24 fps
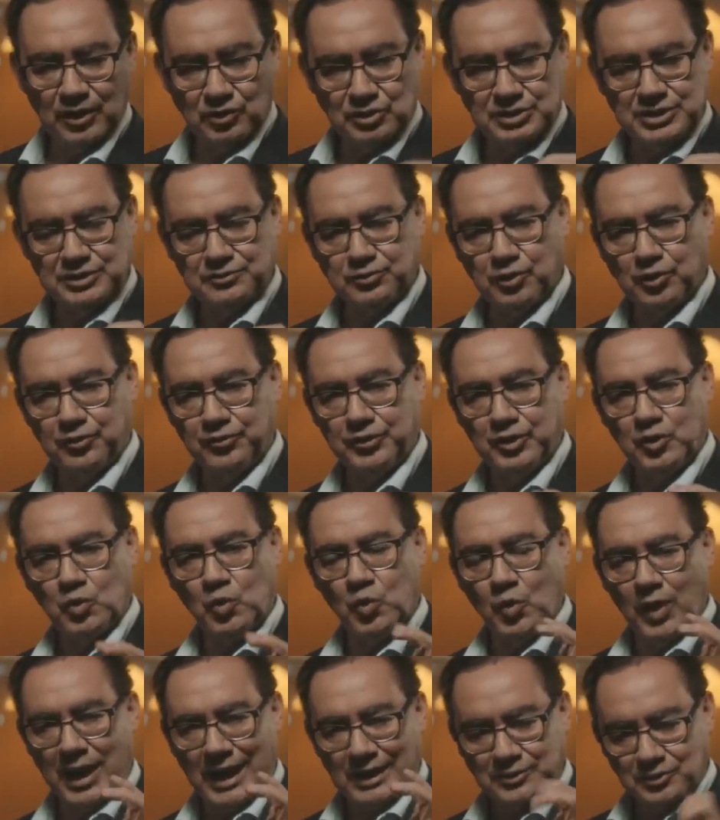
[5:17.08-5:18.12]
Eu desenvolvi
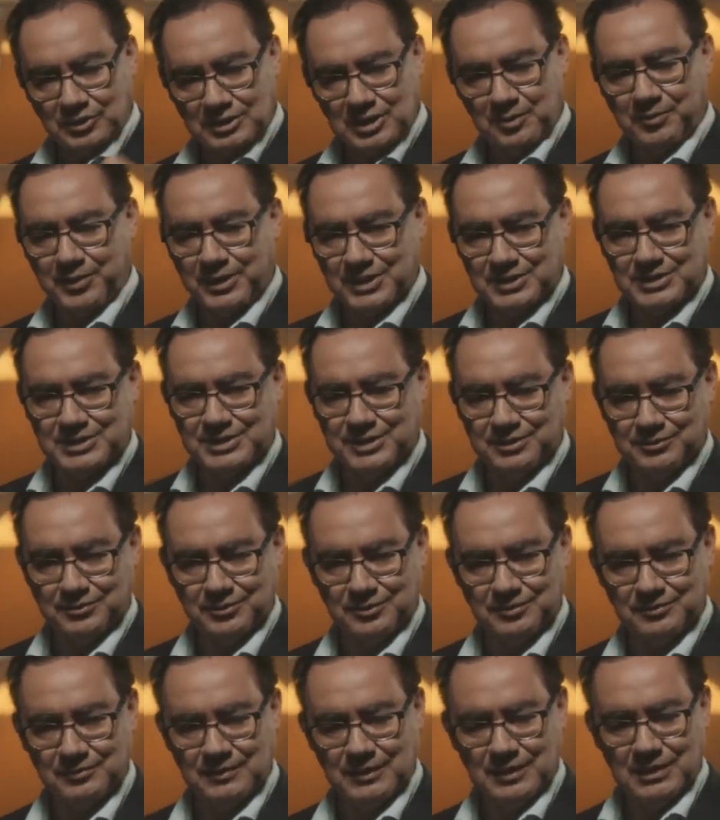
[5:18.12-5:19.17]
um quadro
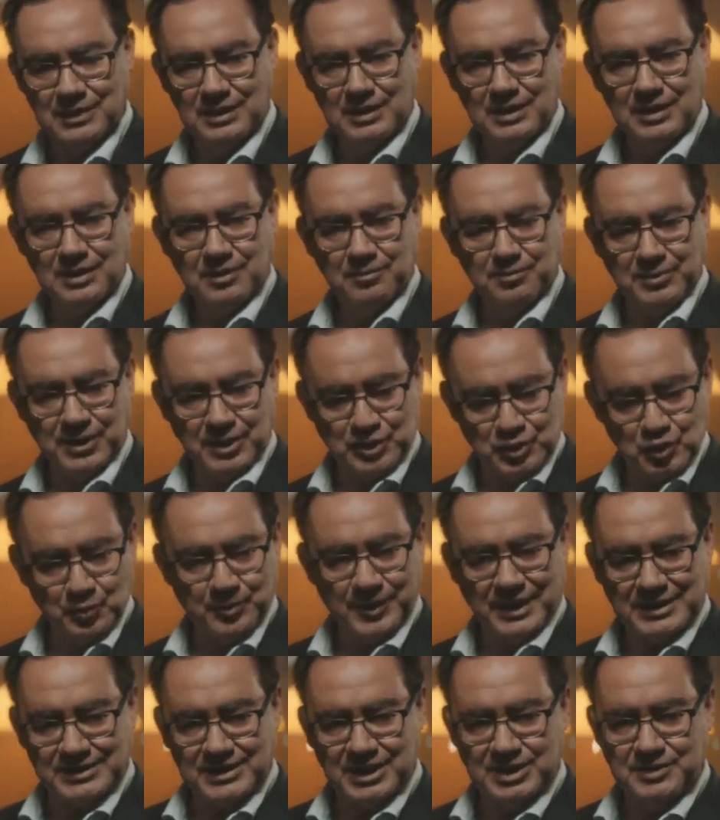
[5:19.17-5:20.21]
depressivo. Perdi
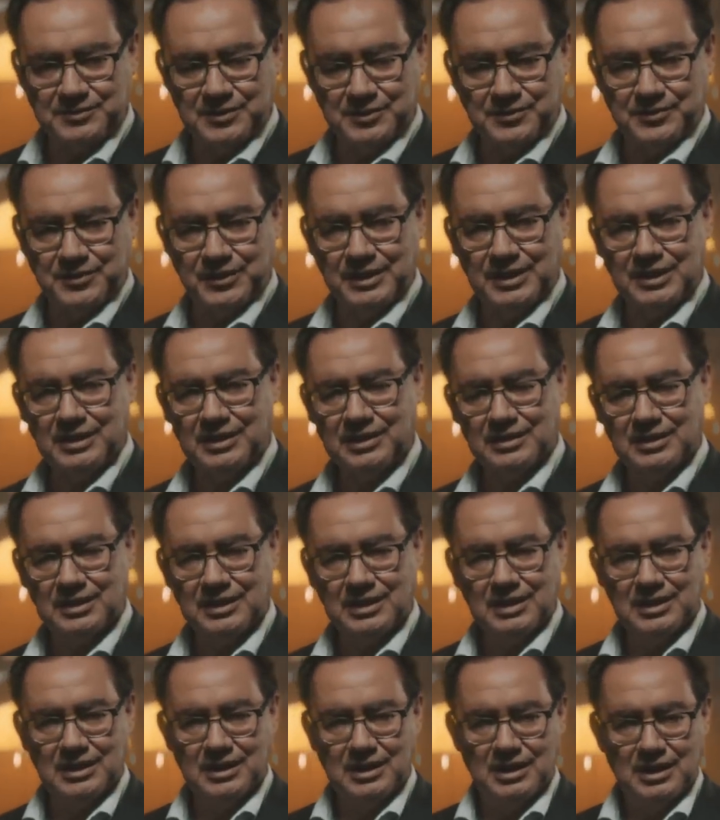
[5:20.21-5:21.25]
o prazer de viver,
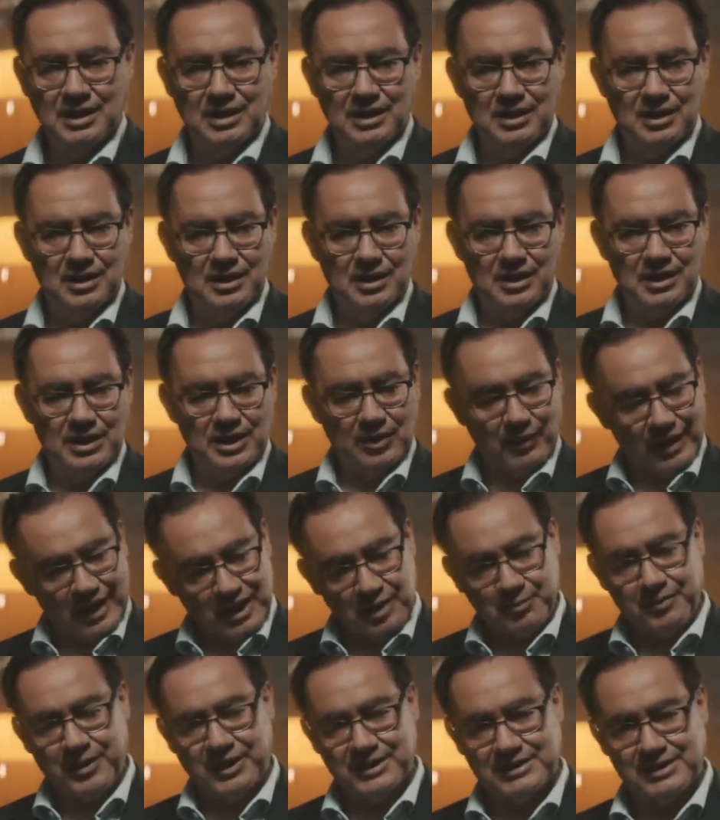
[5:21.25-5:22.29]
eu
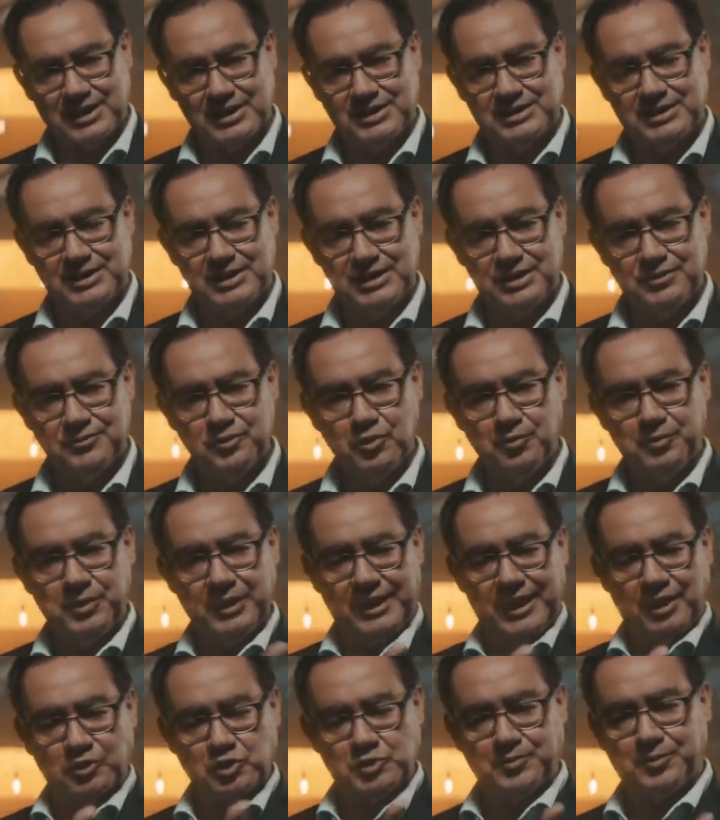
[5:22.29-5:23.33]
era hipersensível,
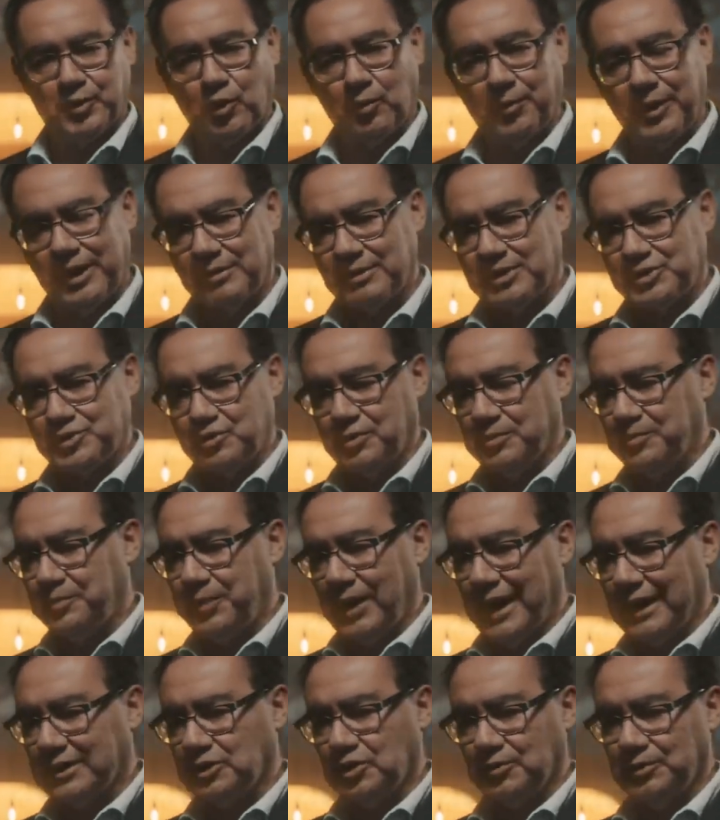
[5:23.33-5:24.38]
pequenos problemas tinham um
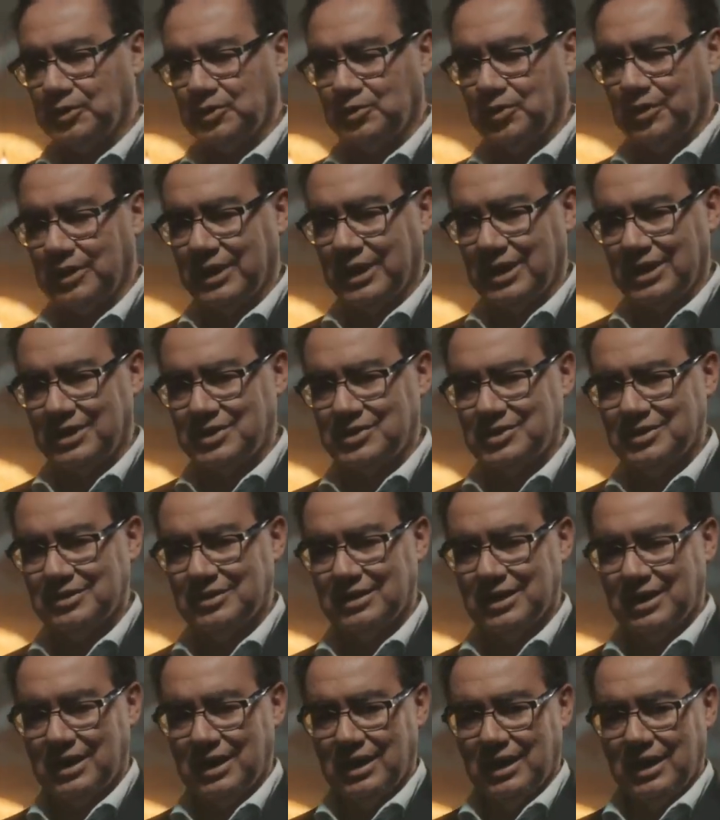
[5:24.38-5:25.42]
impacto muito
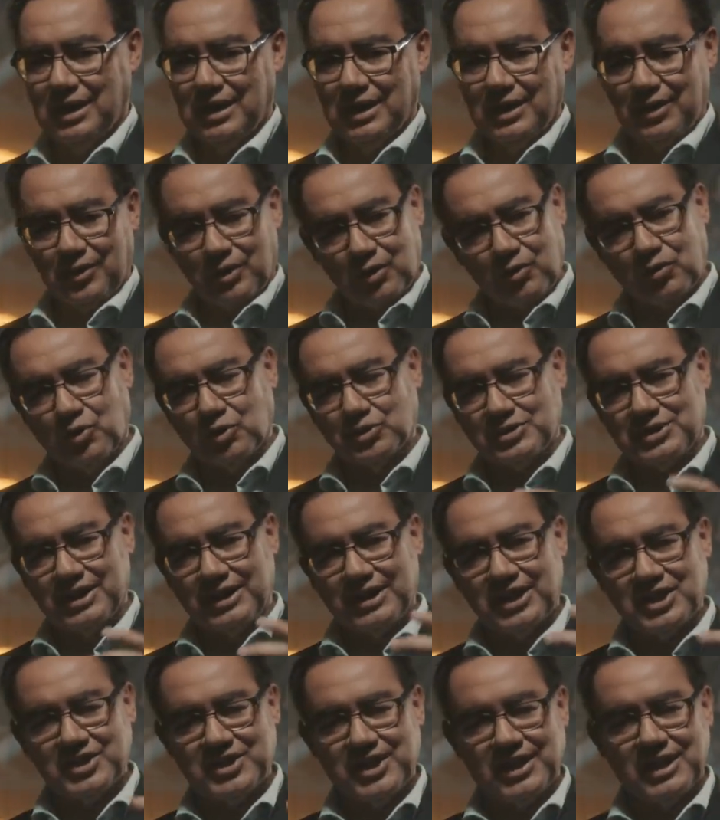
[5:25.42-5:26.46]
grande, eu não
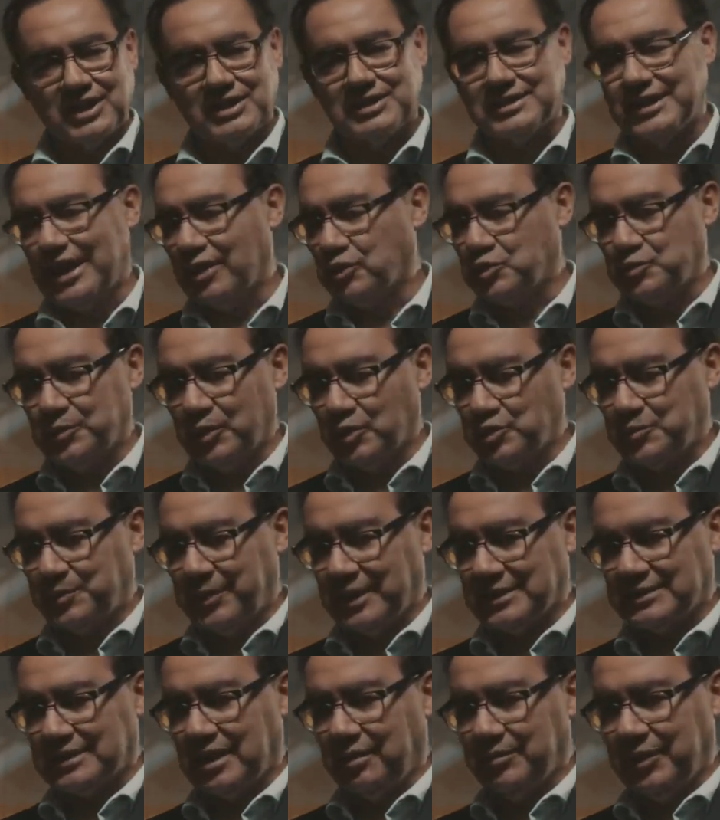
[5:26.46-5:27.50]
conseguia gerenciar os meus
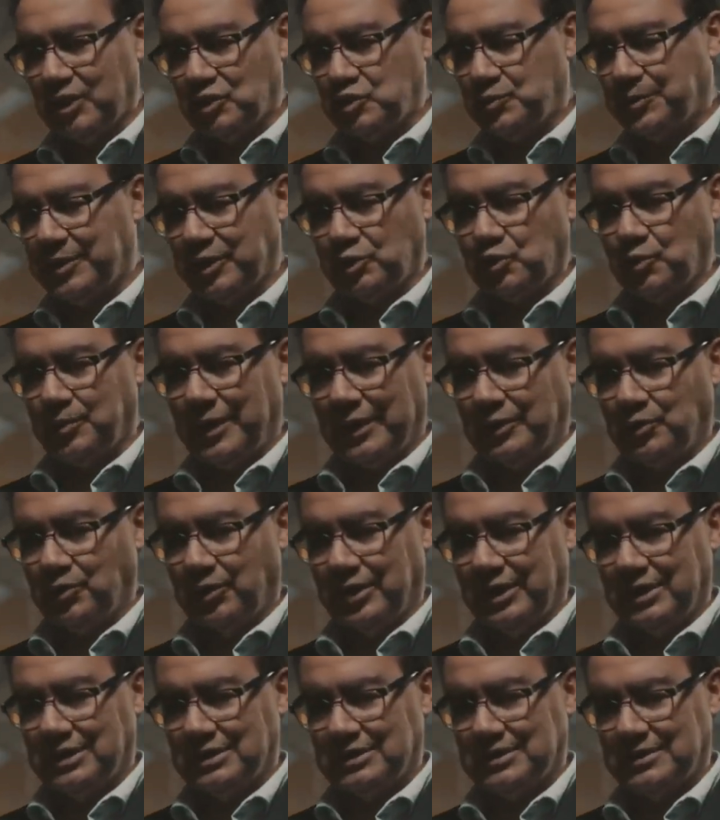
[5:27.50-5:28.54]
pensamentos
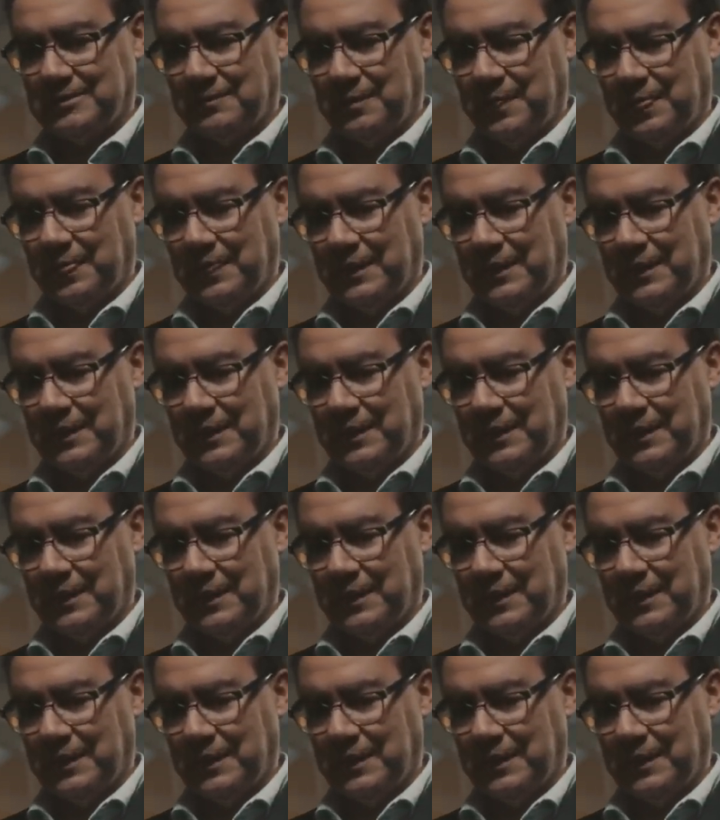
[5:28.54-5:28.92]
perturbadores,